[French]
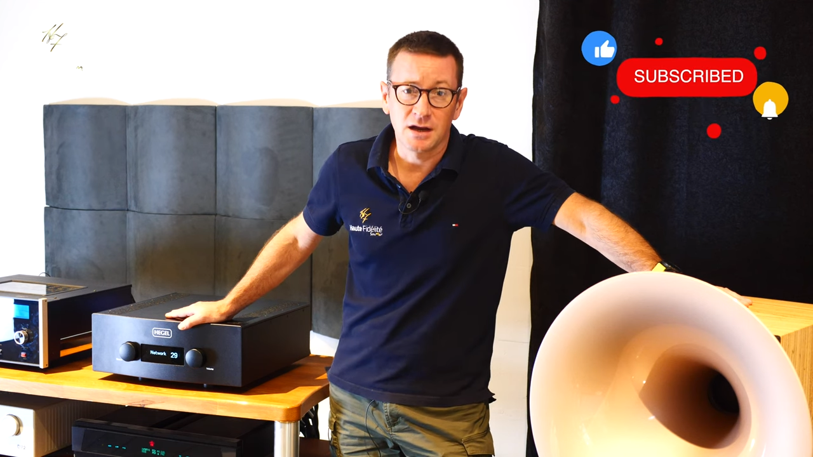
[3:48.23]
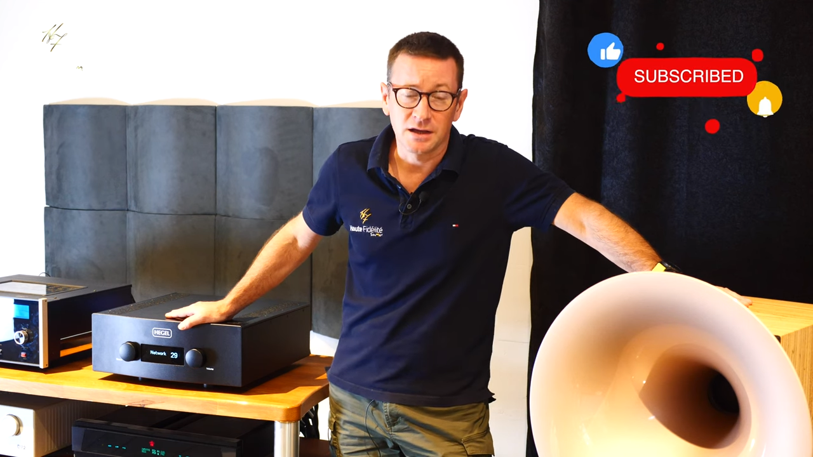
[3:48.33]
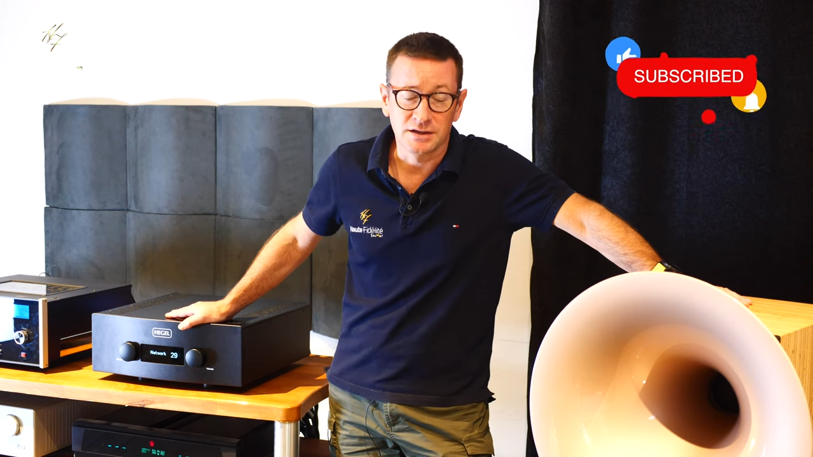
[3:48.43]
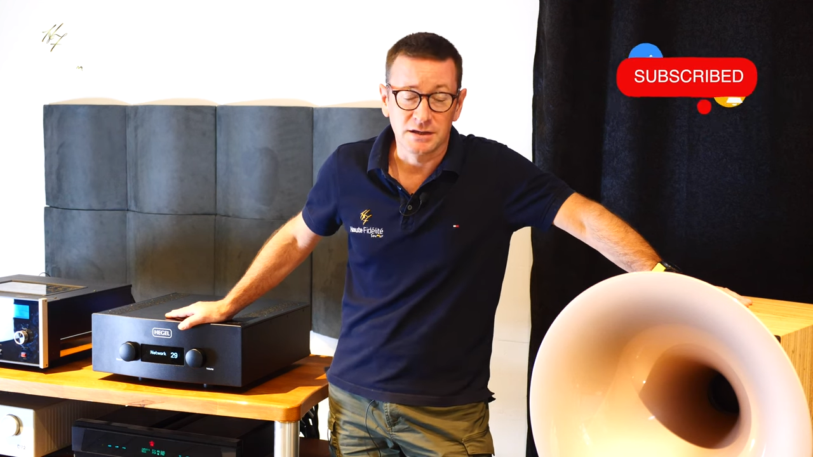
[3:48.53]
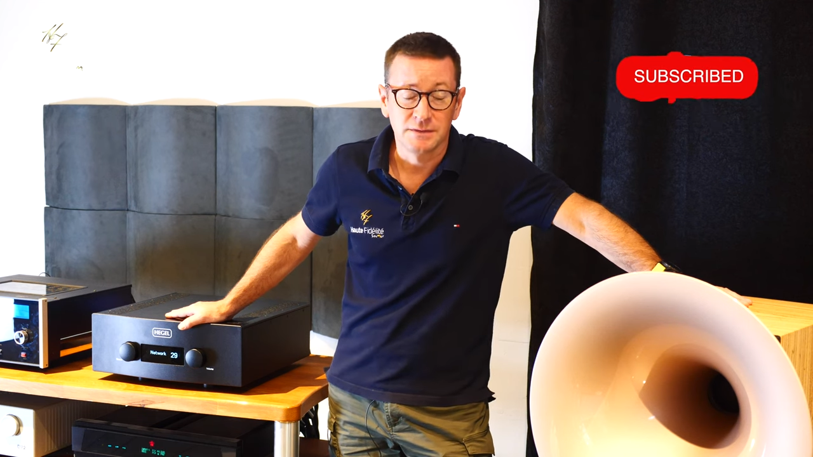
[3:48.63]

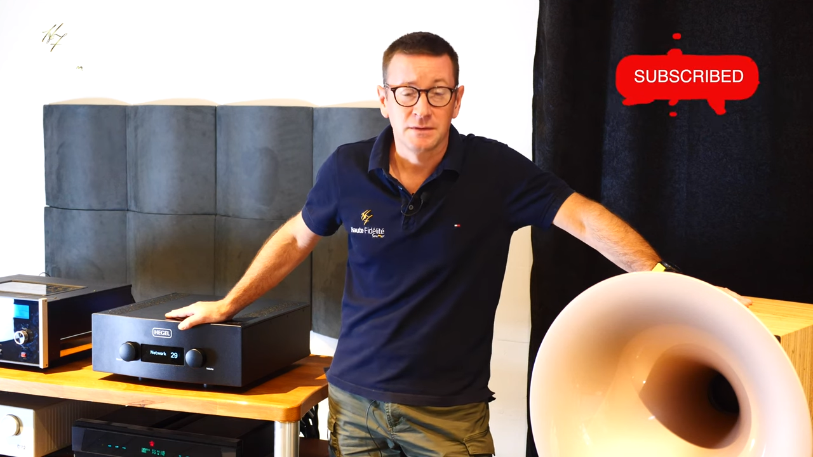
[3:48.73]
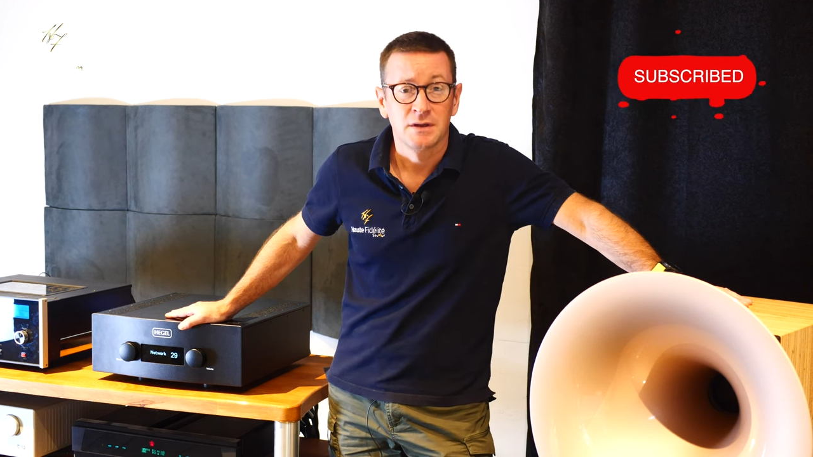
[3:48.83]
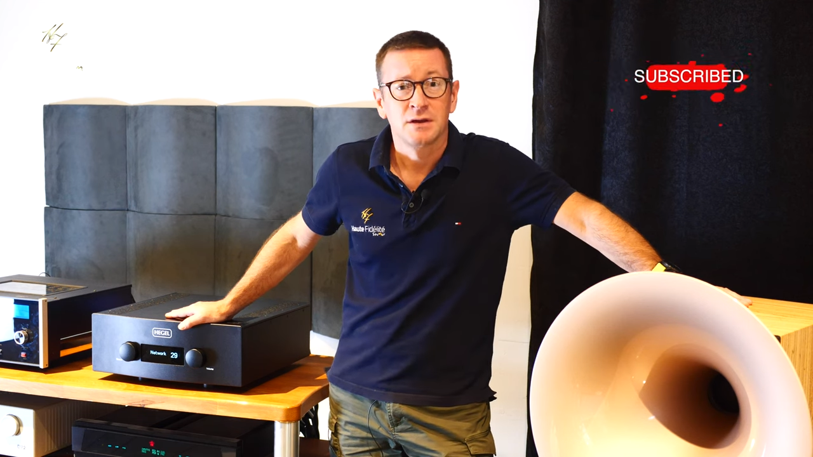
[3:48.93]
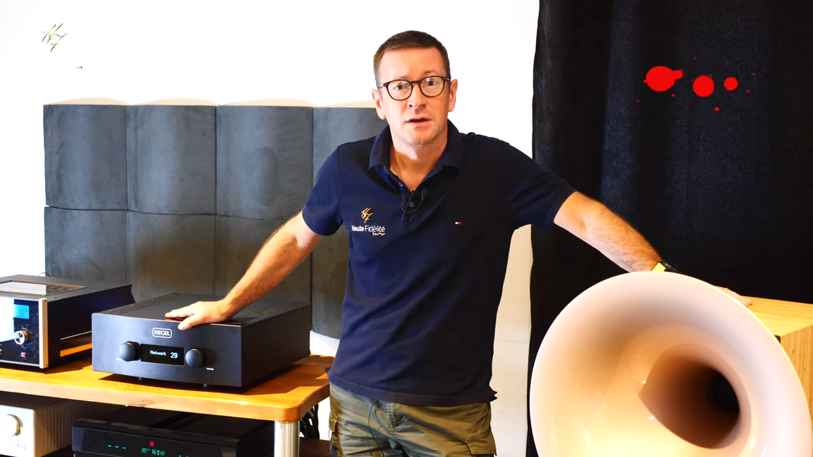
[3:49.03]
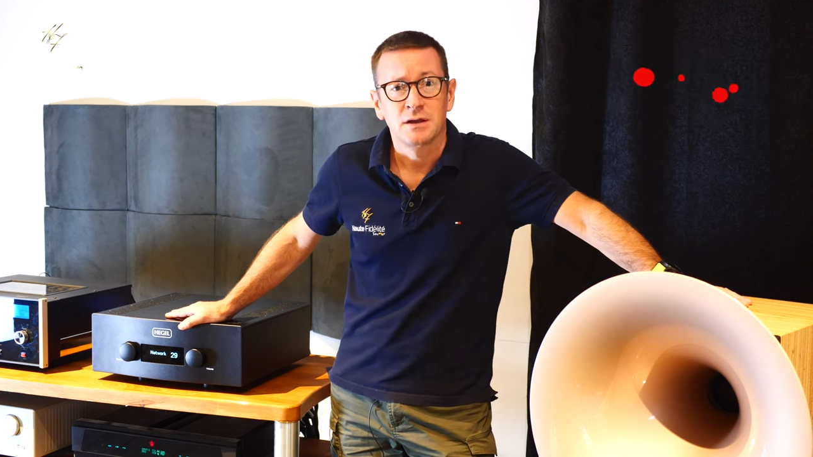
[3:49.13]
et à
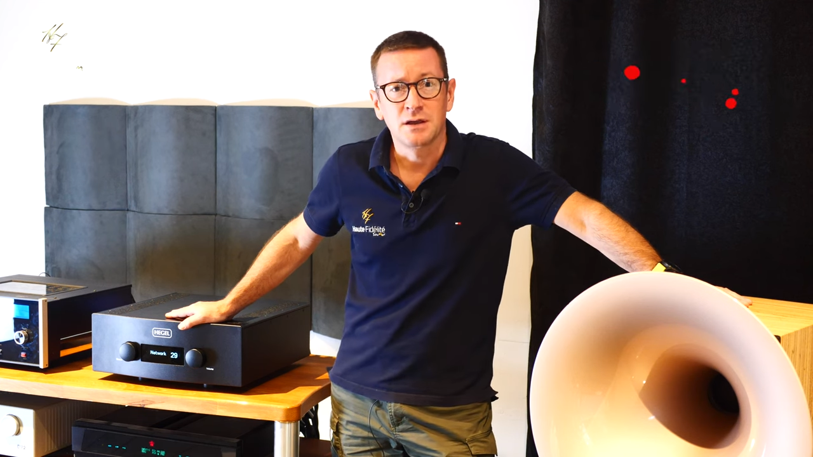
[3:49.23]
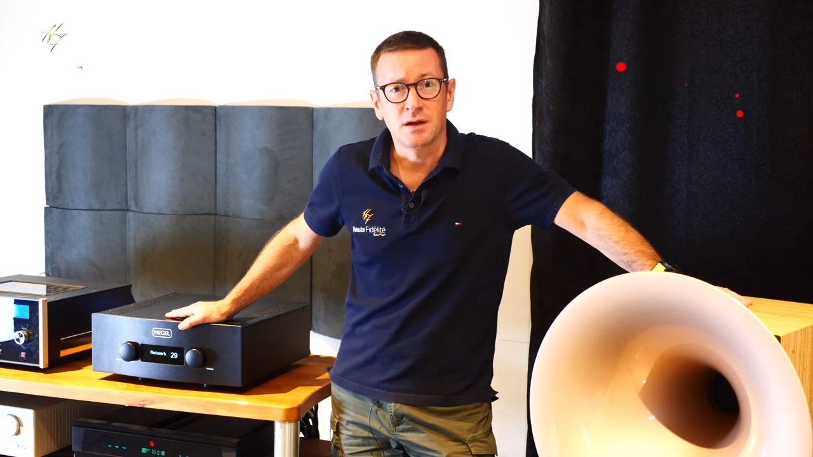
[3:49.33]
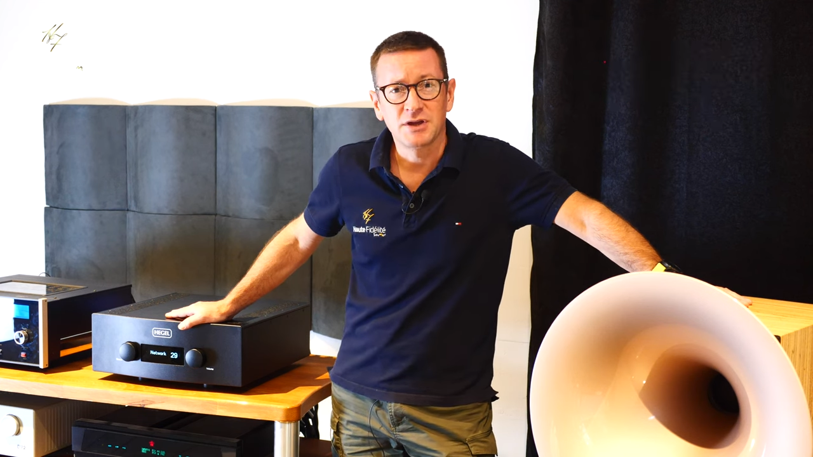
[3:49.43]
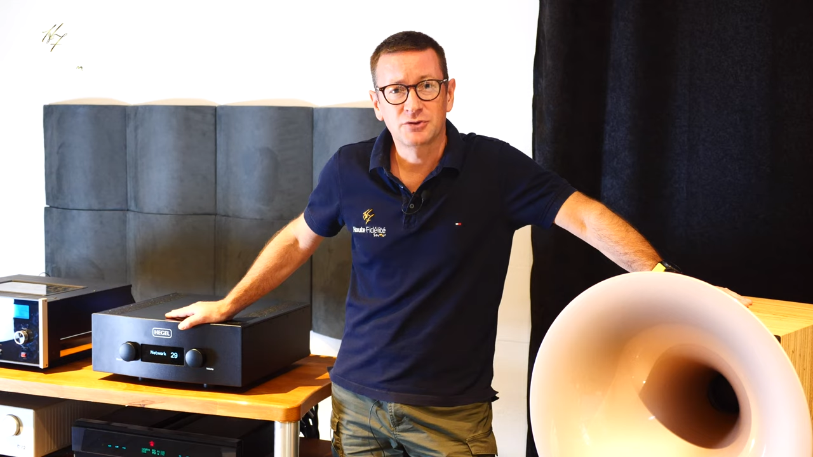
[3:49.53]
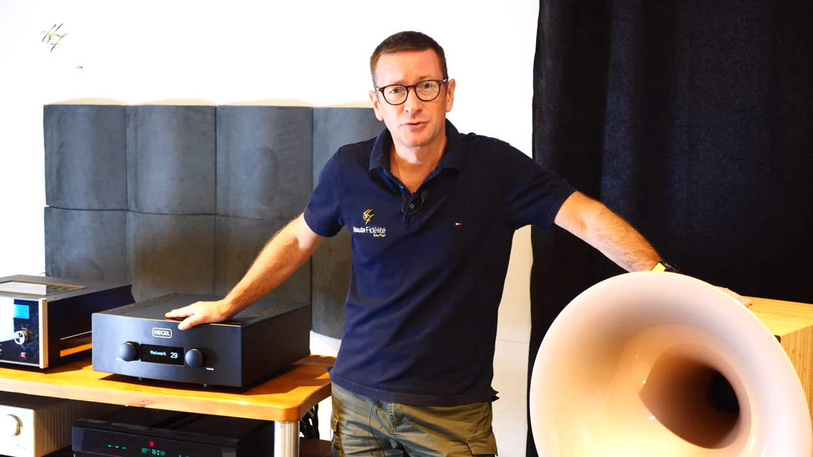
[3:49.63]
liker,
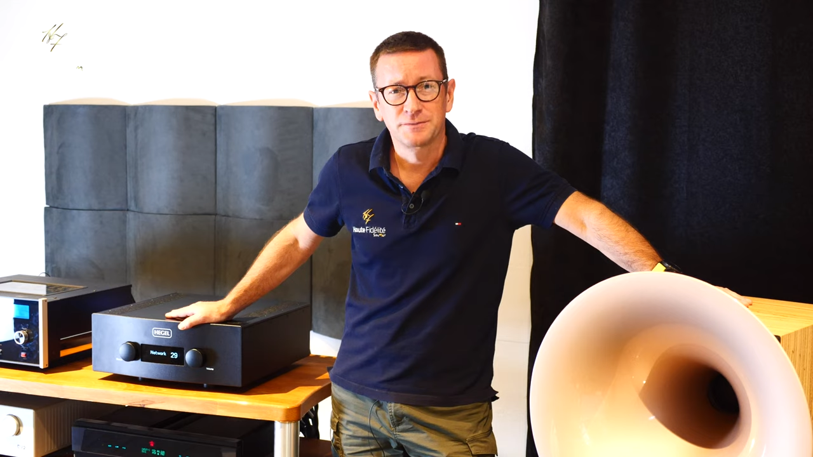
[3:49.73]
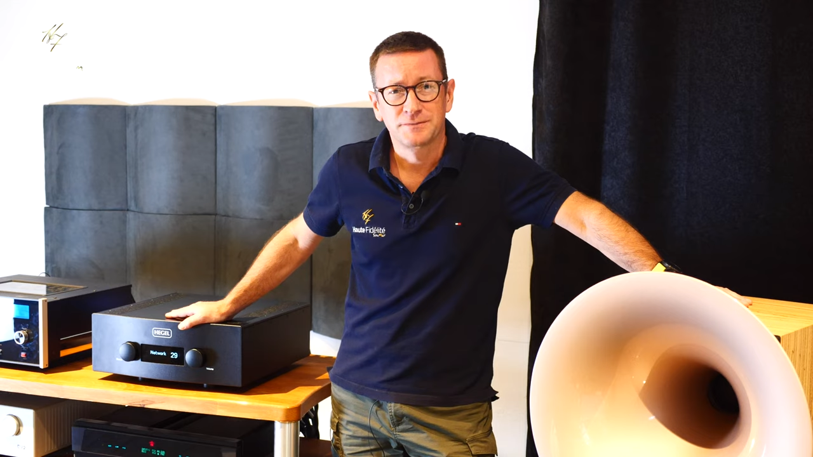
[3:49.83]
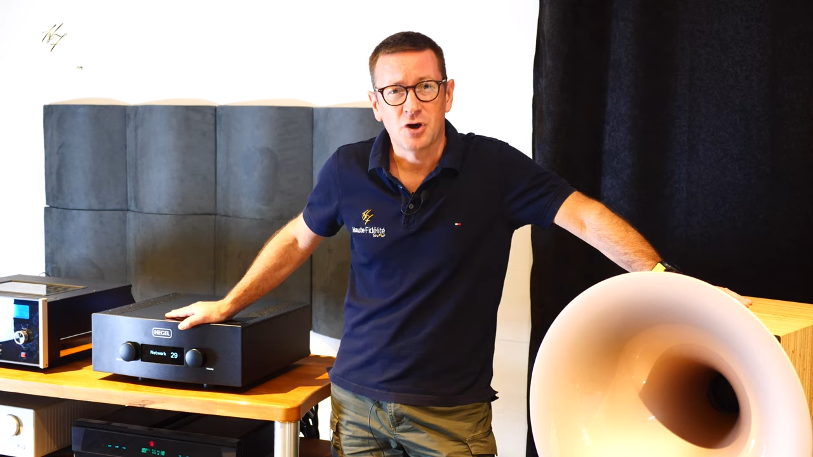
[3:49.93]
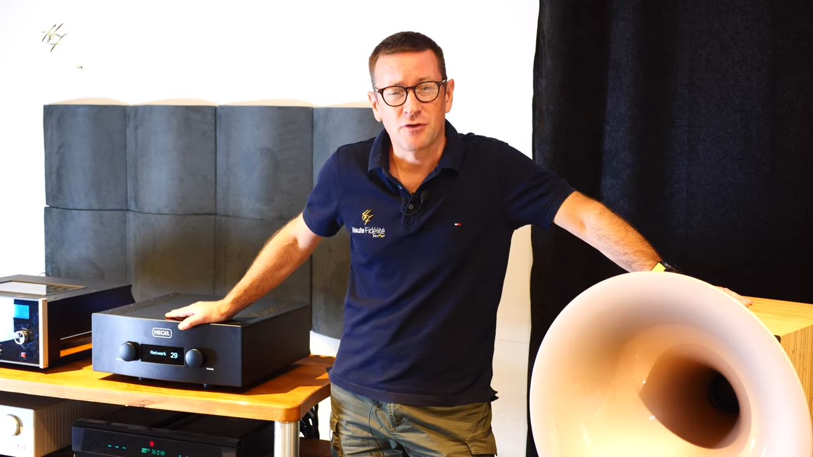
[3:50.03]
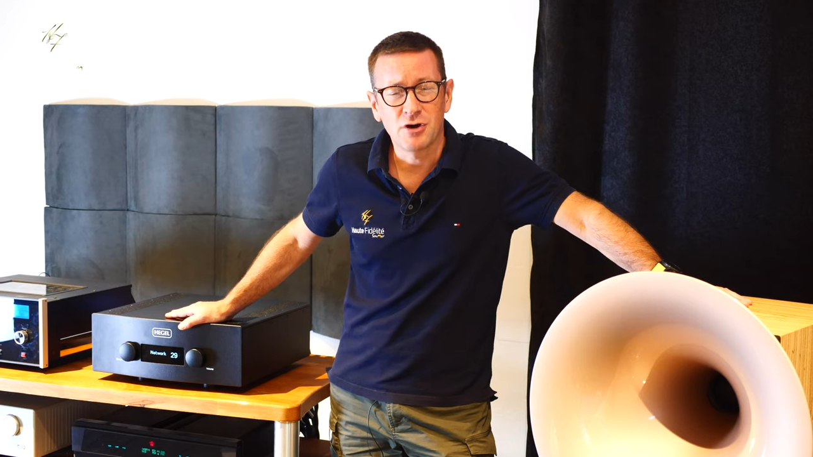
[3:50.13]
et à
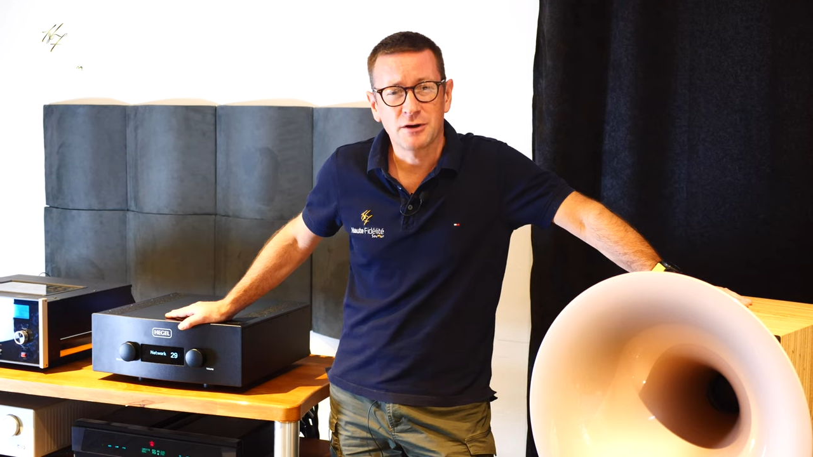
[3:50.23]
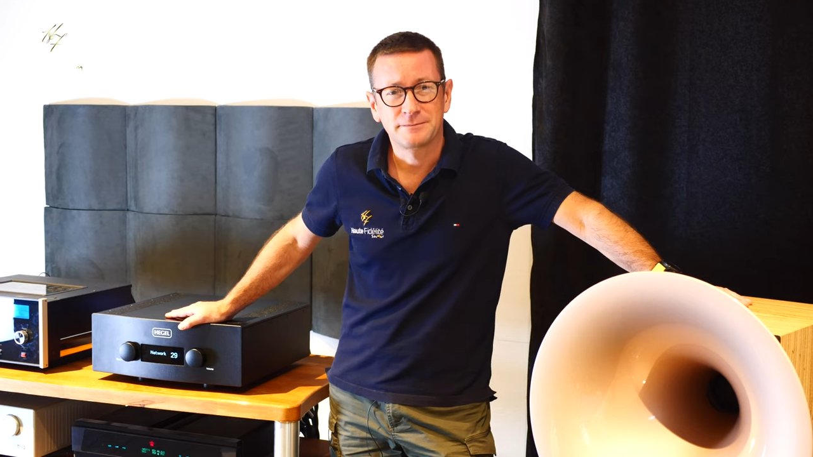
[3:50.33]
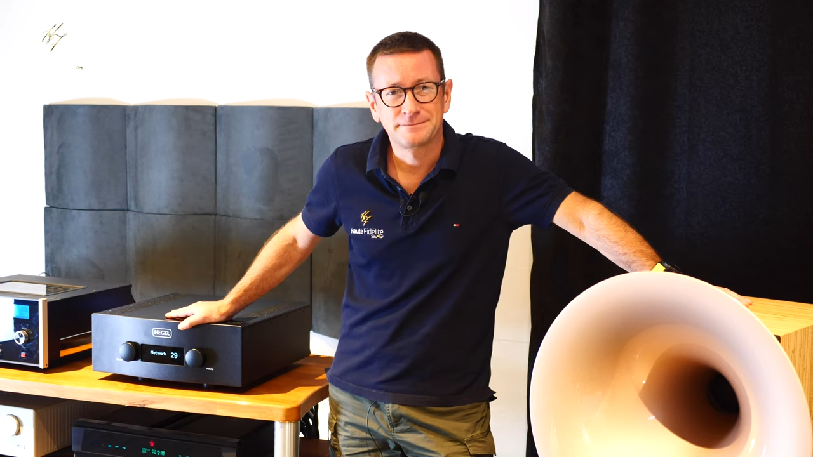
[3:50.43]
bientôt, au